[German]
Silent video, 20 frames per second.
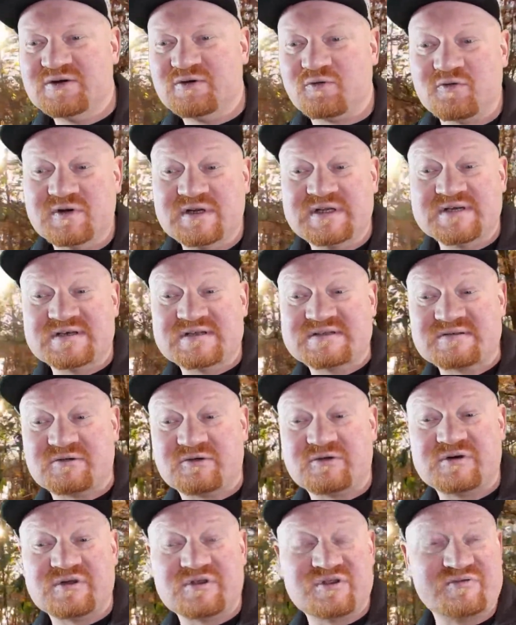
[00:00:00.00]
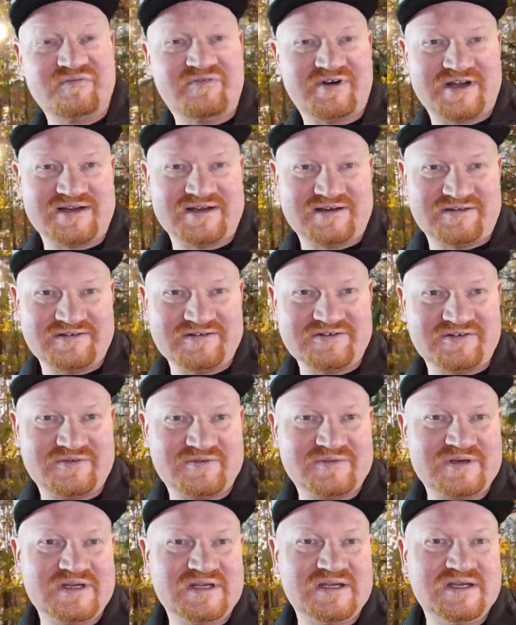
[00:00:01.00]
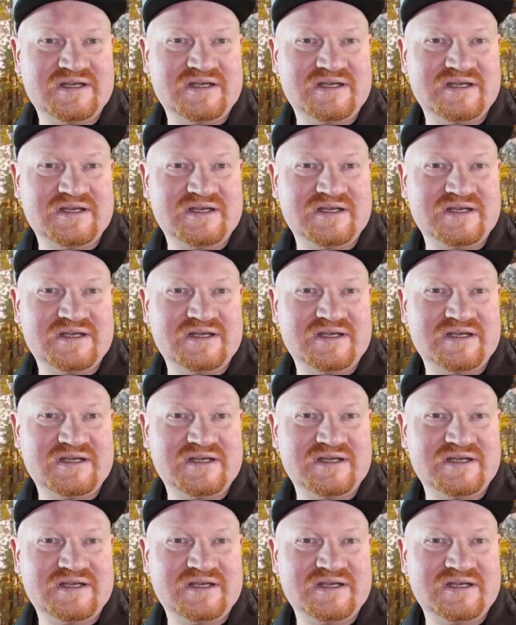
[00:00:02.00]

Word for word: Und so sind wir dann auch schon